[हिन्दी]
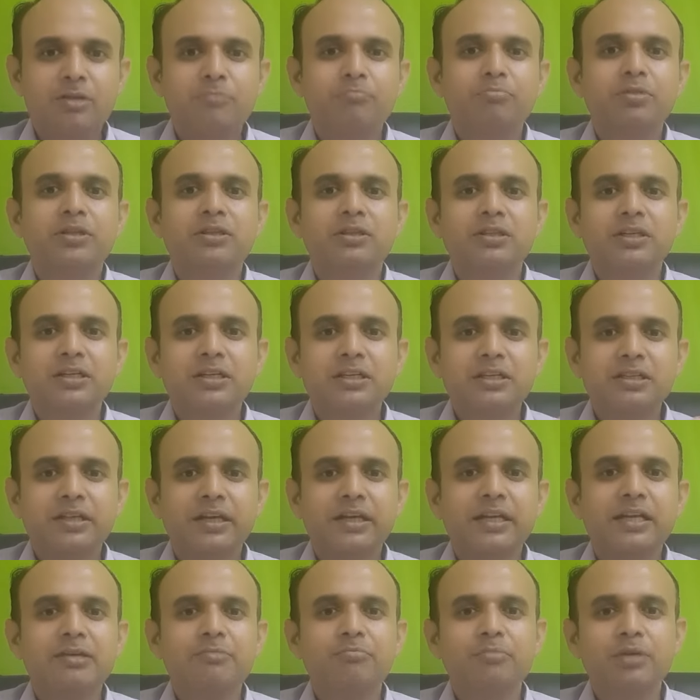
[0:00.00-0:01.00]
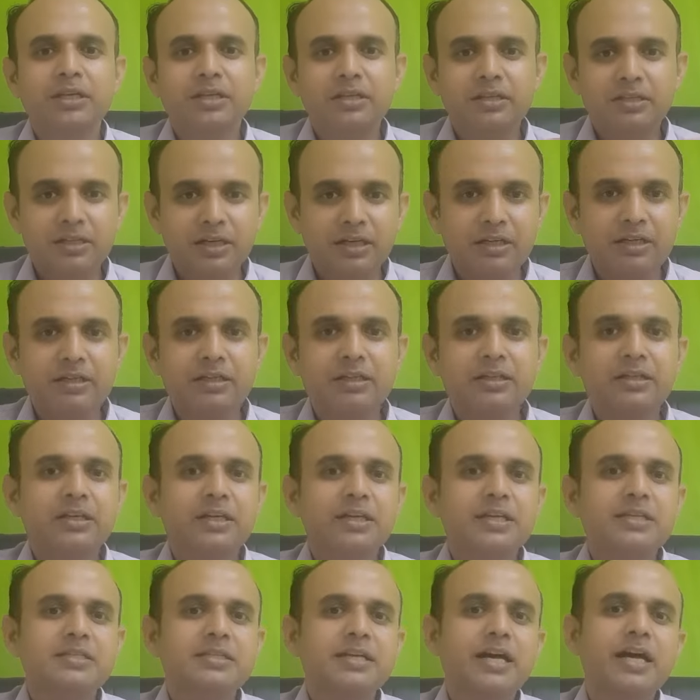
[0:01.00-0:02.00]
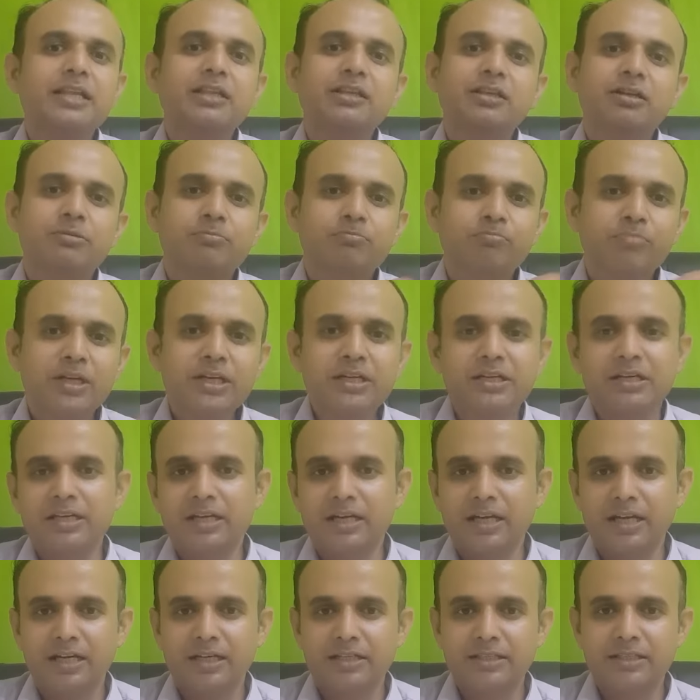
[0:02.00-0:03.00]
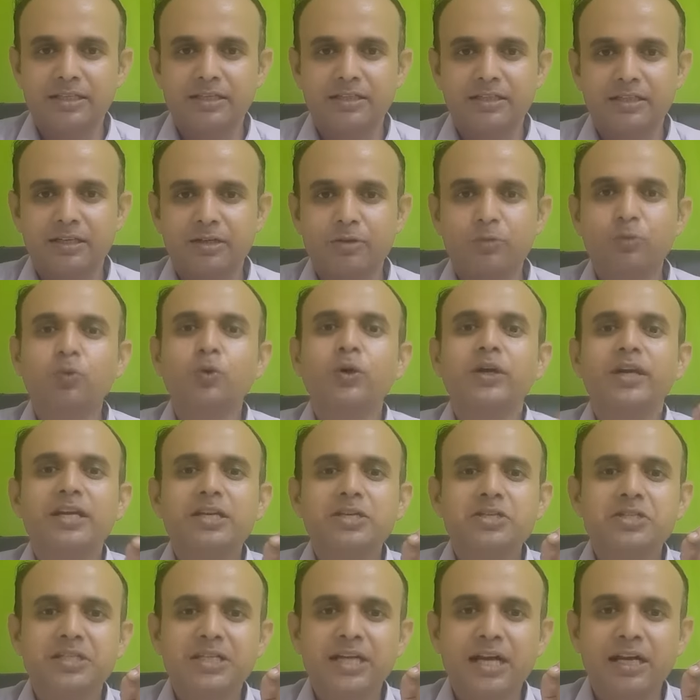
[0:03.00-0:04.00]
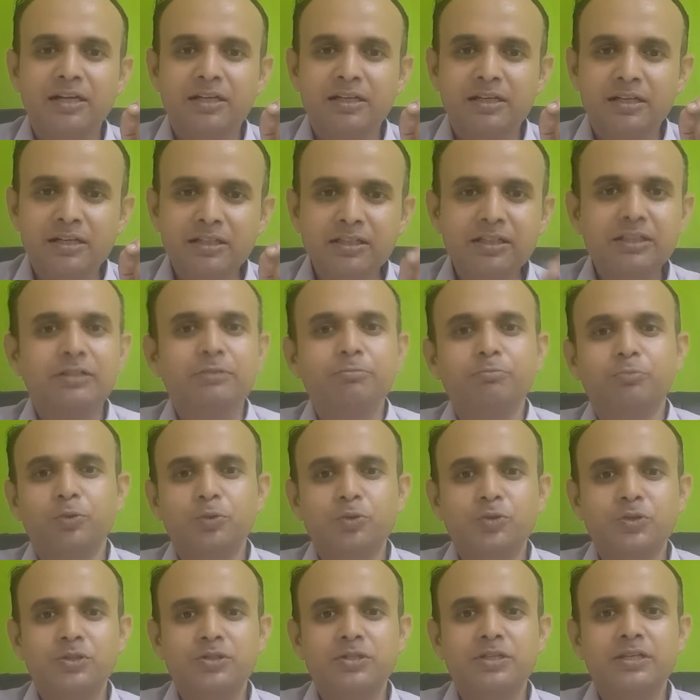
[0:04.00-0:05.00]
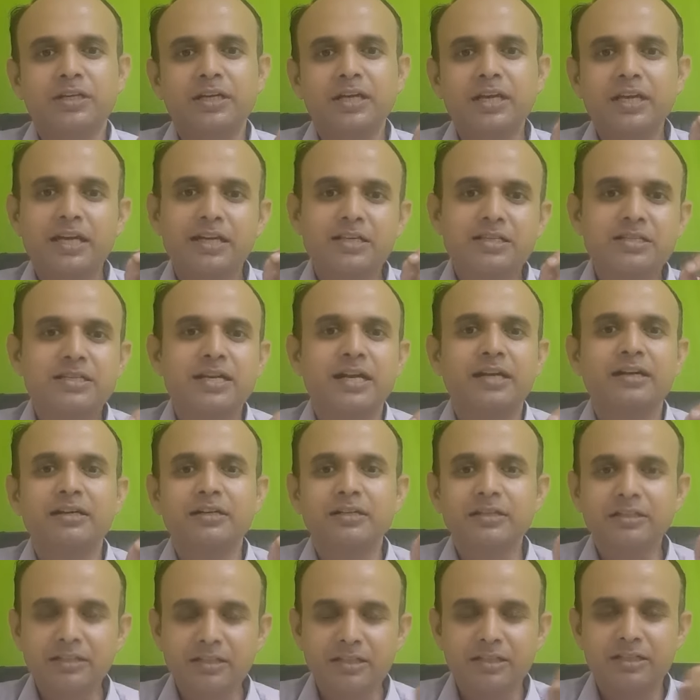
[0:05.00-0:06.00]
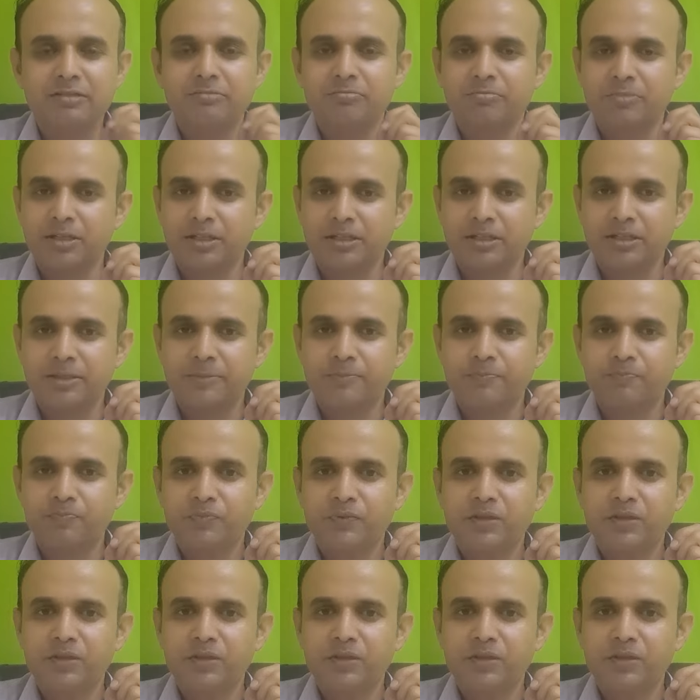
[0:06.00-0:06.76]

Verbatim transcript: पित्त की थैली में के कंकर के साथ कंप्लीट निकाला जाता है वो एक स्टैंडर्ड प्रोसीजर है या स्टैंडर्ड ट्रीटमेंट है